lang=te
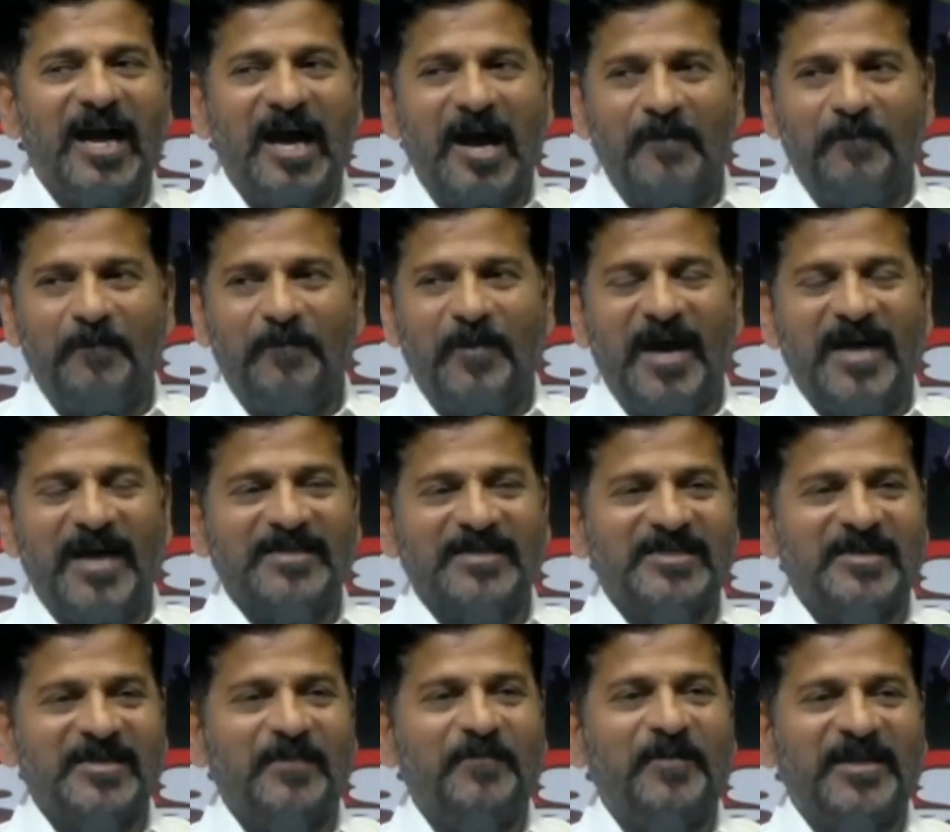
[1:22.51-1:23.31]
ఆ
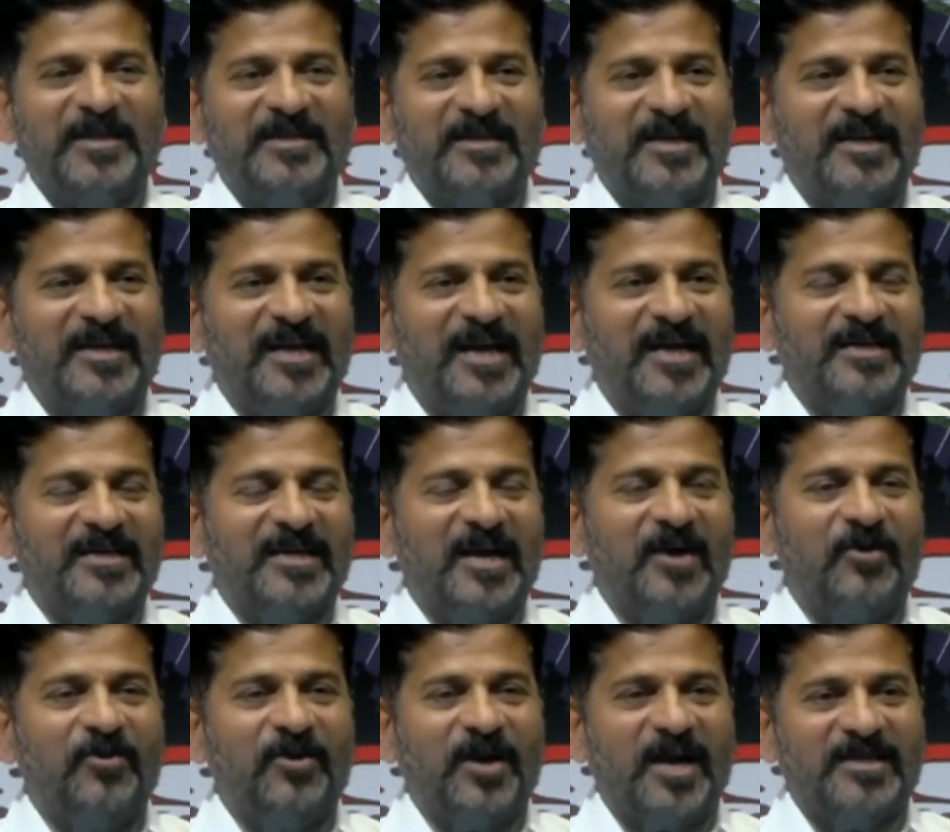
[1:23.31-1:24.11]
పార్టీ బతకడానికి
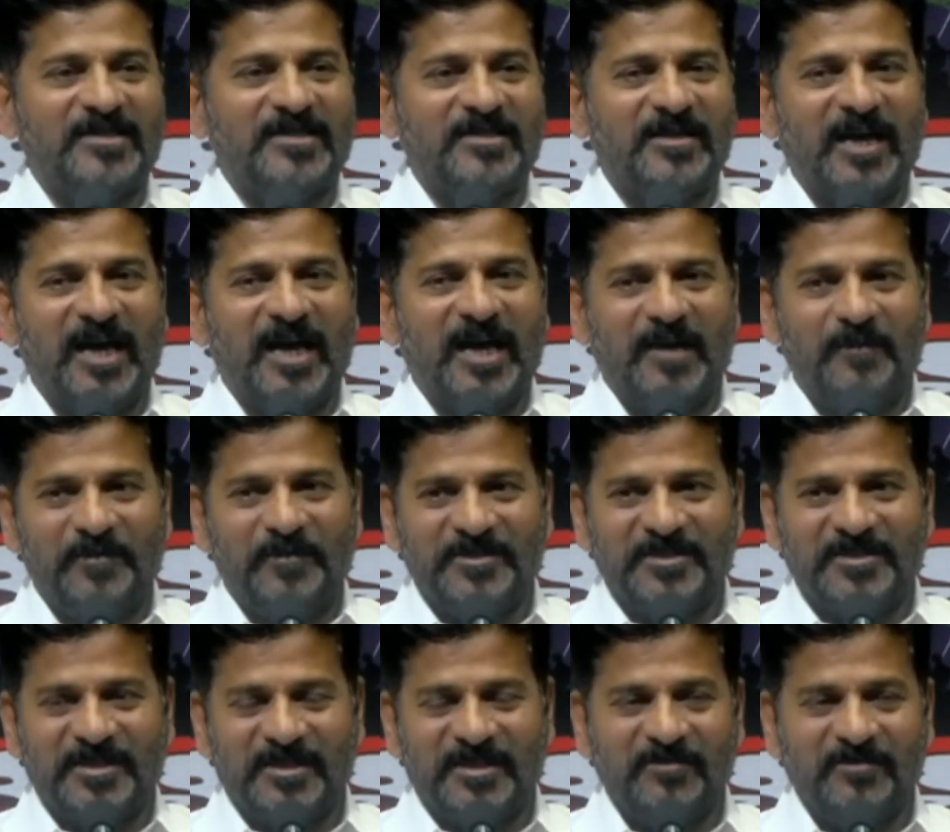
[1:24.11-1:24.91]
అవకాశం
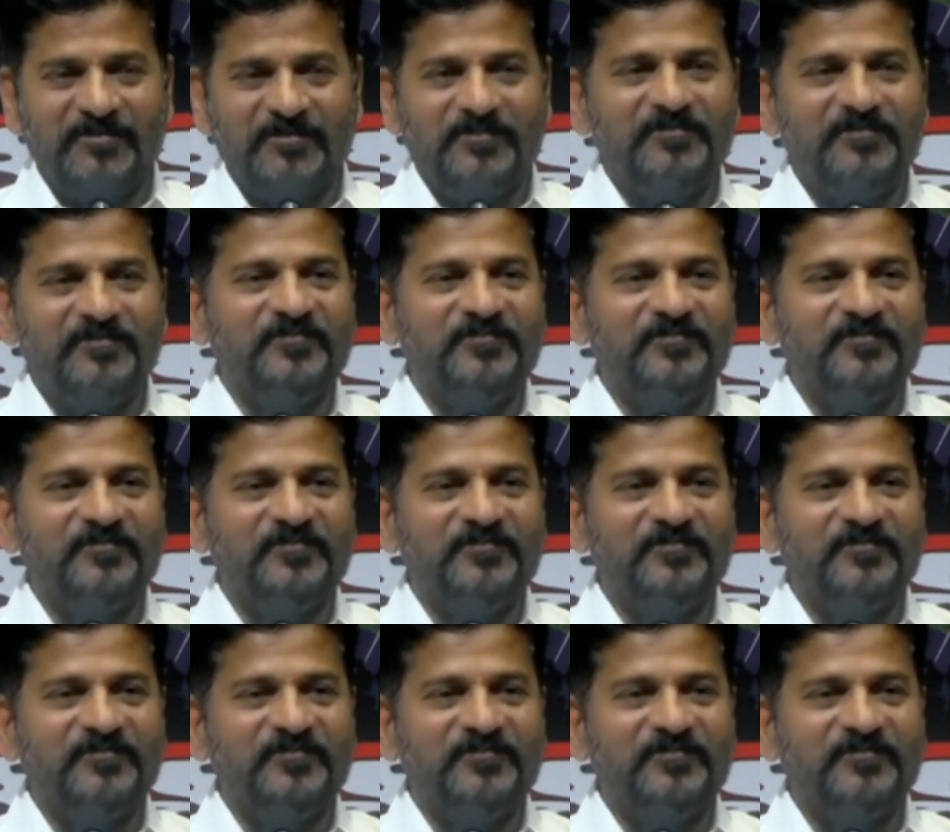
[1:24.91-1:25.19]
కల్పించడం